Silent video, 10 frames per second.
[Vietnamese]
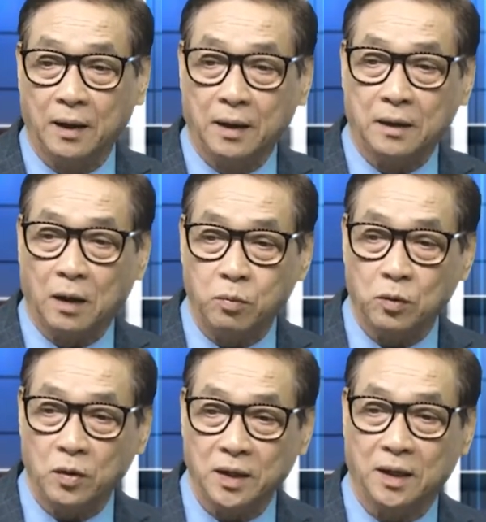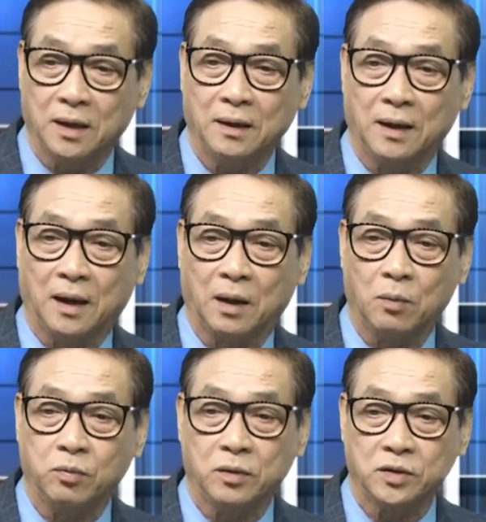không có nghĩa là
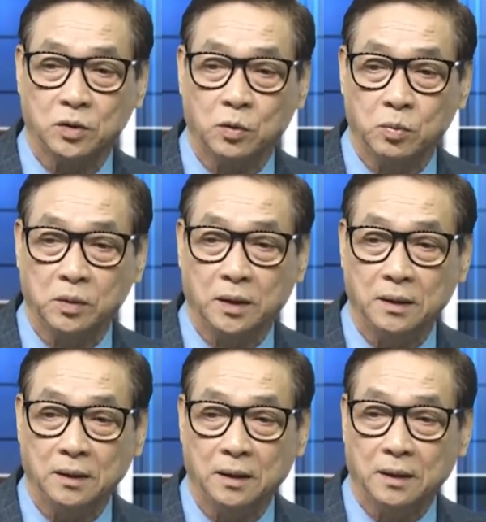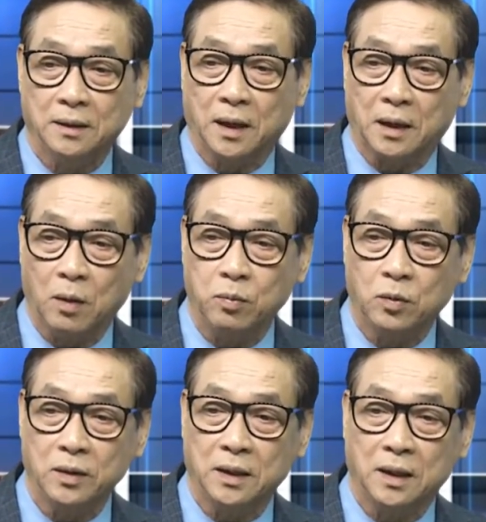không có sự cung kính và không
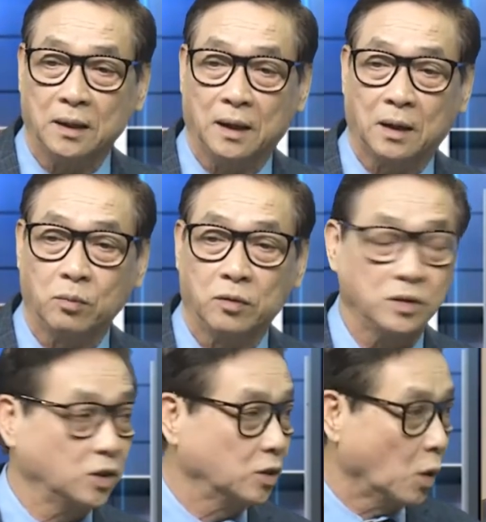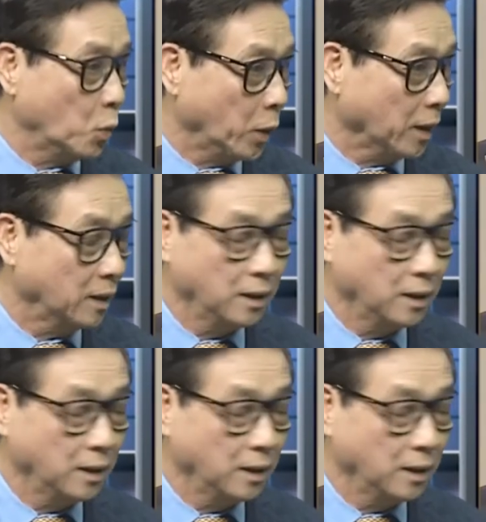có nghĩa là không có sự cầu nguyện